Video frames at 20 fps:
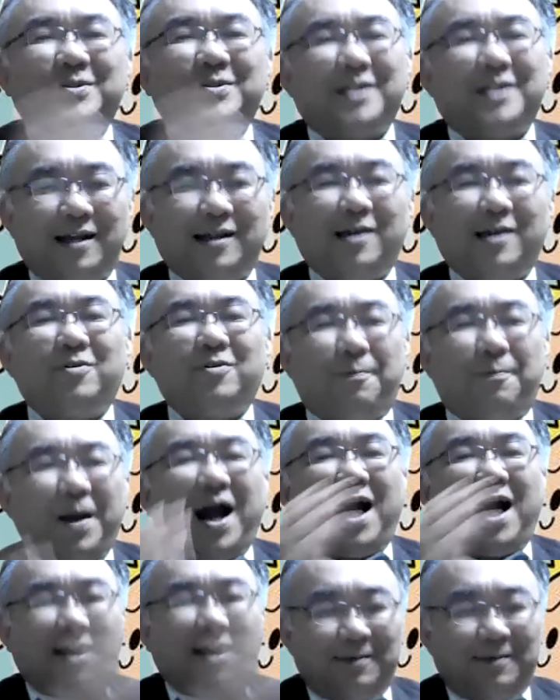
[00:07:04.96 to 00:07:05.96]
も知らないのか、
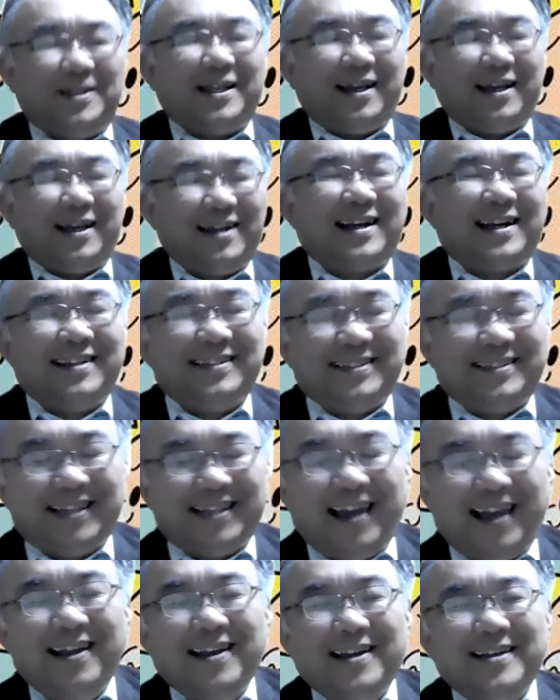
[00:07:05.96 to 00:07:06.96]
バーカみたいな感じ
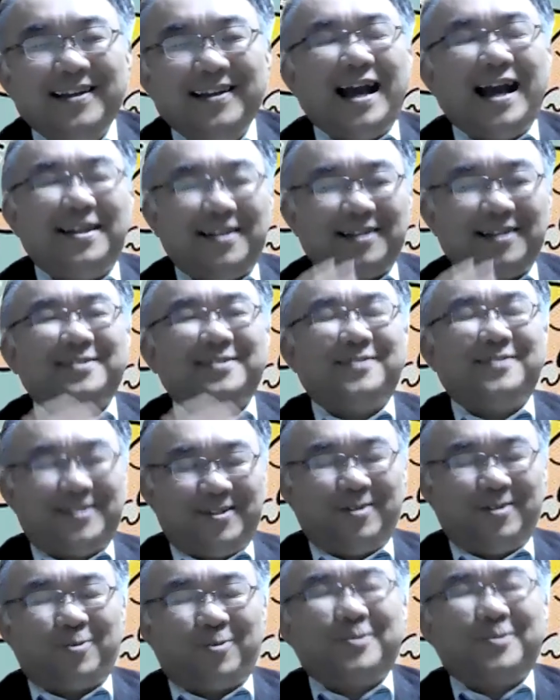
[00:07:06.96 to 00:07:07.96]
でやりだすんで
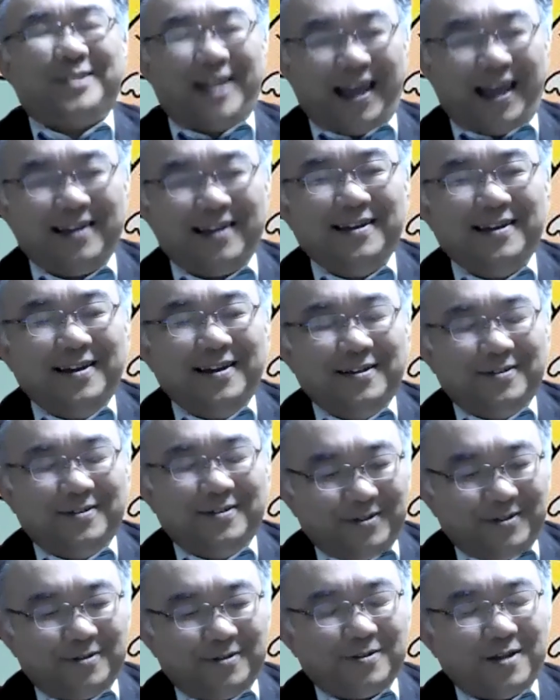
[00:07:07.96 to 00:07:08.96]
すよ、突然。
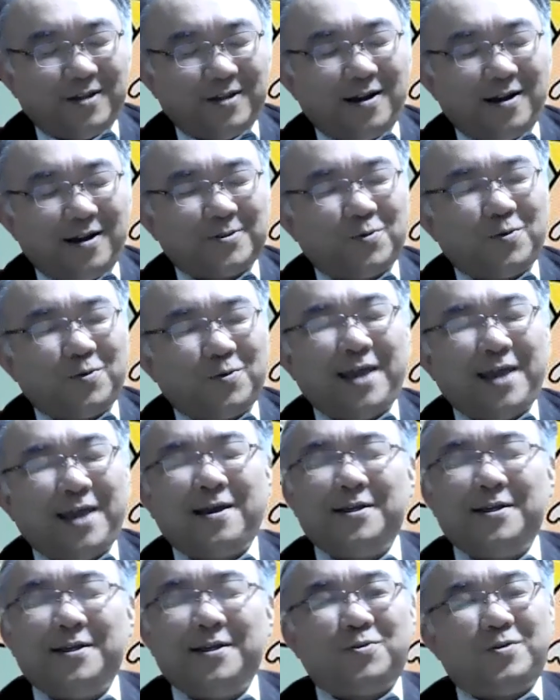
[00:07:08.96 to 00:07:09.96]
うん、だからそこら辺
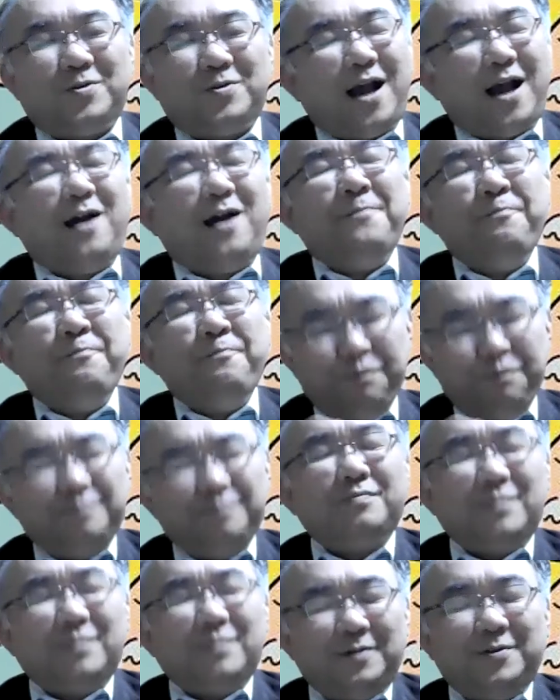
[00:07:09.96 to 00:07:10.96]
が非常に、あ
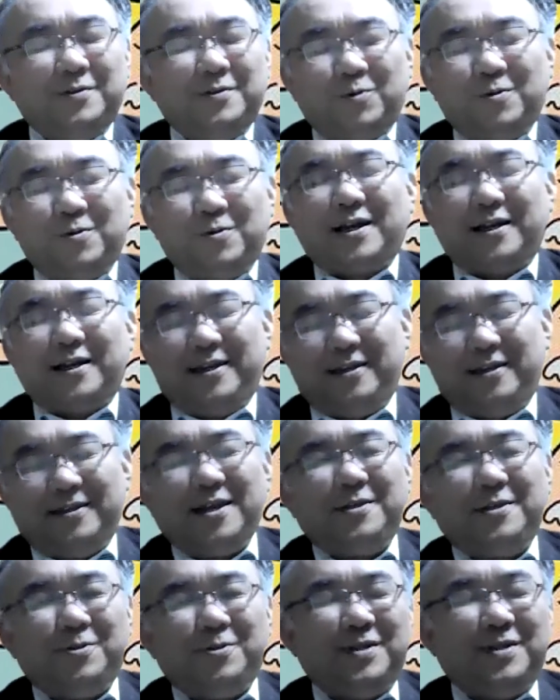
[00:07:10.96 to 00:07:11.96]
世の中に
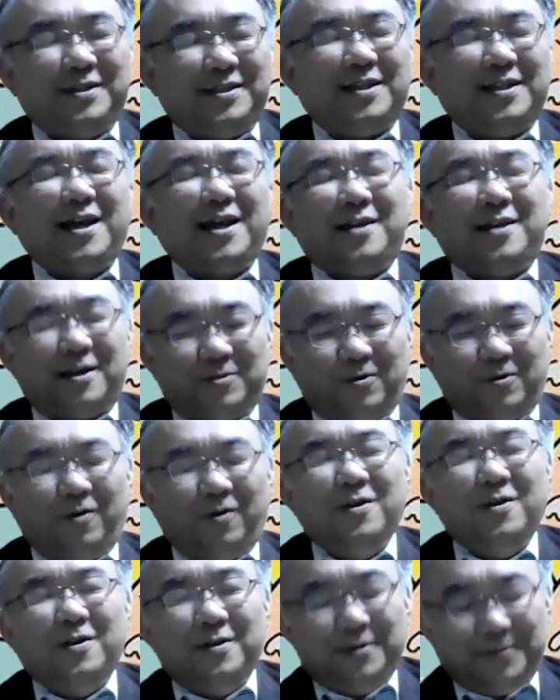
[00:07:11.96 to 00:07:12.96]
適用できてないなと。
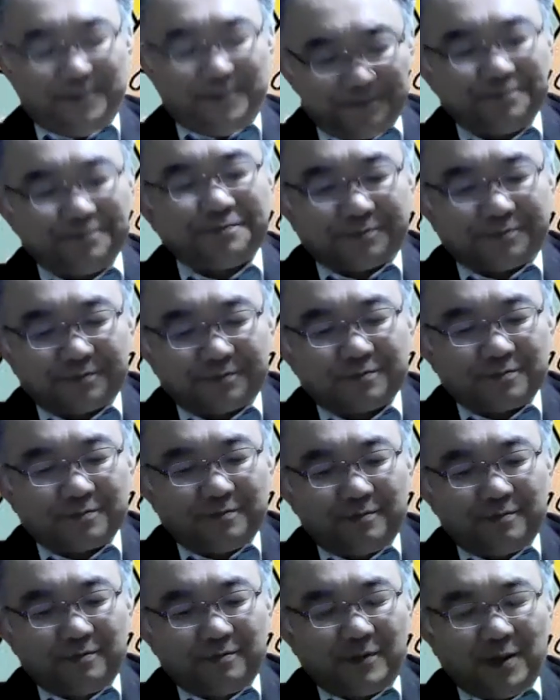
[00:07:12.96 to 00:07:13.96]

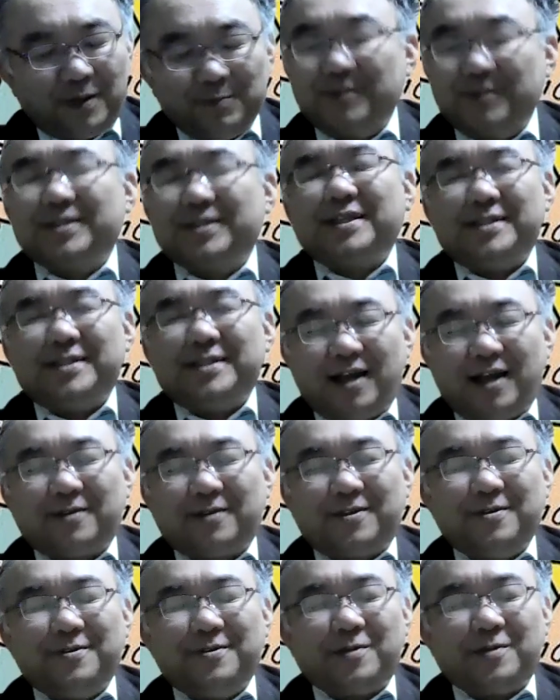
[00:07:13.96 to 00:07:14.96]
難しい
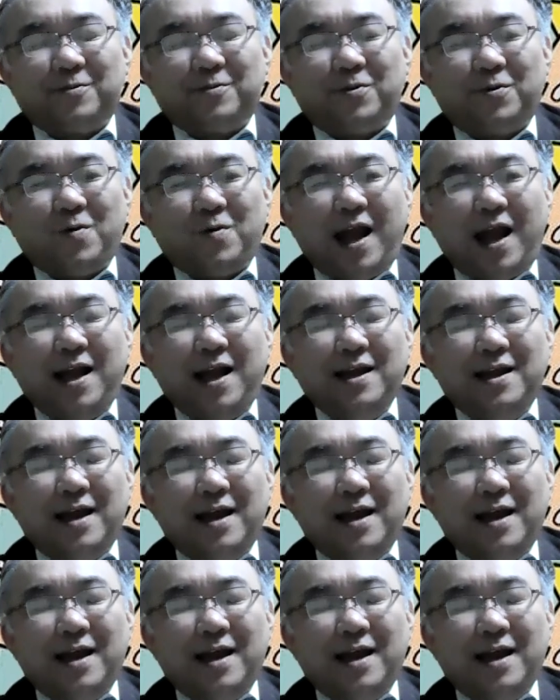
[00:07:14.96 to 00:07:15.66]
なっていうようなところは